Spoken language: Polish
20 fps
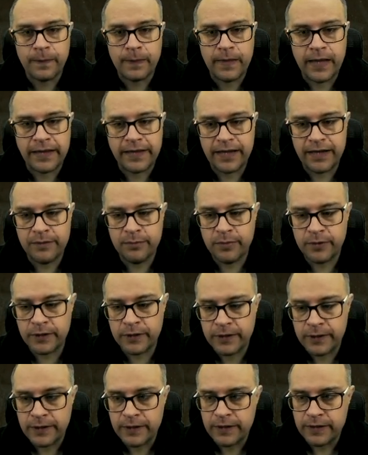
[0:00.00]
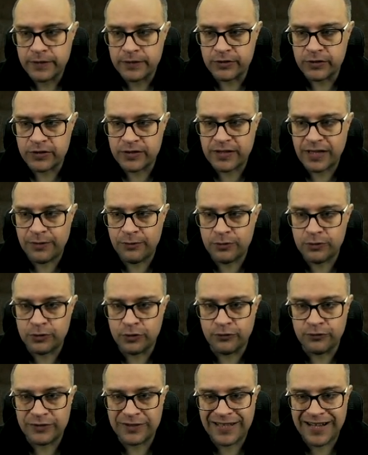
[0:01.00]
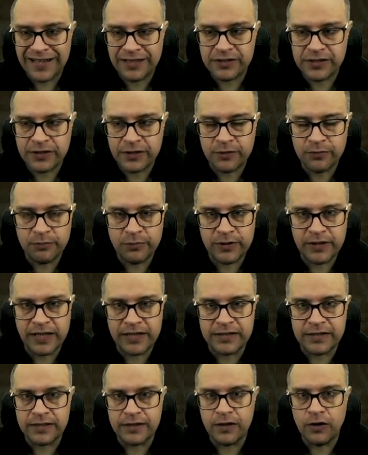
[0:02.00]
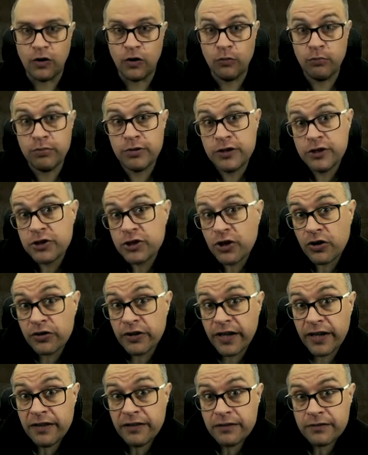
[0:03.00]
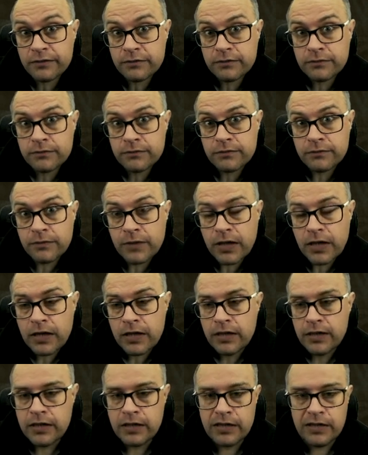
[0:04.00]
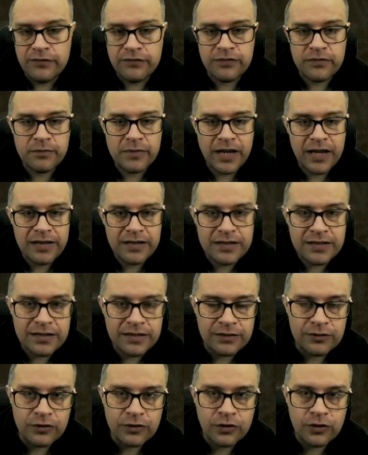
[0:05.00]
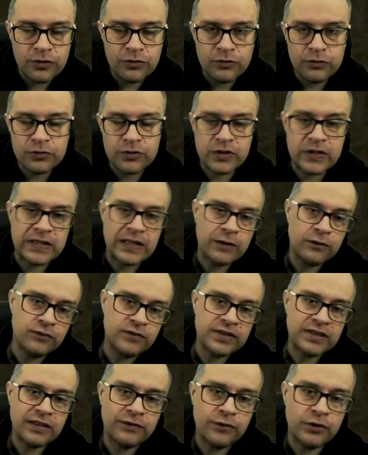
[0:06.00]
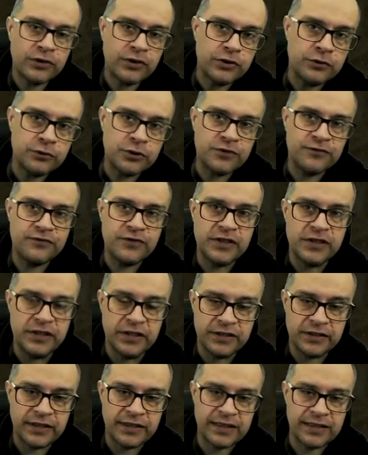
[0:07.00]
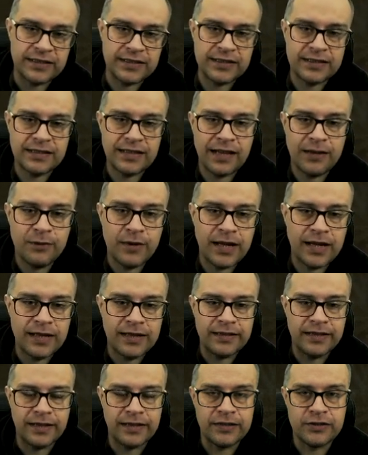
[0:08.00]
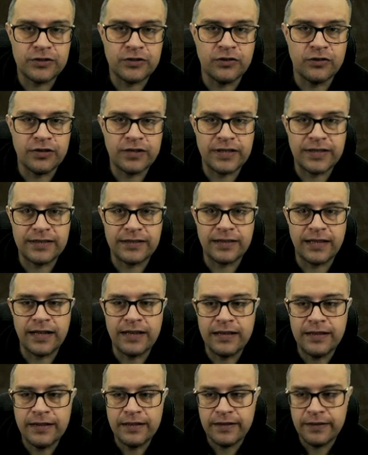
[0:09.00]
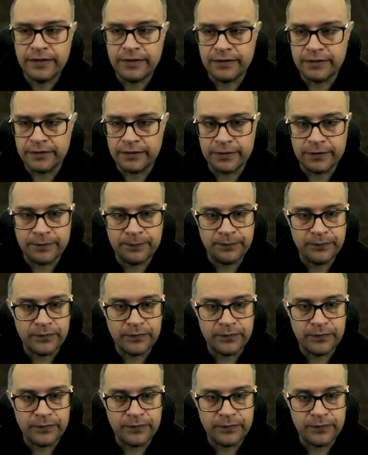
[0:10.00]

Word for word: Tak jakby zostało to w trakcie kompilacji obliczone i w miejsce do kodu został wstawiony już wynik, taka stała, jakaś konkretna, e,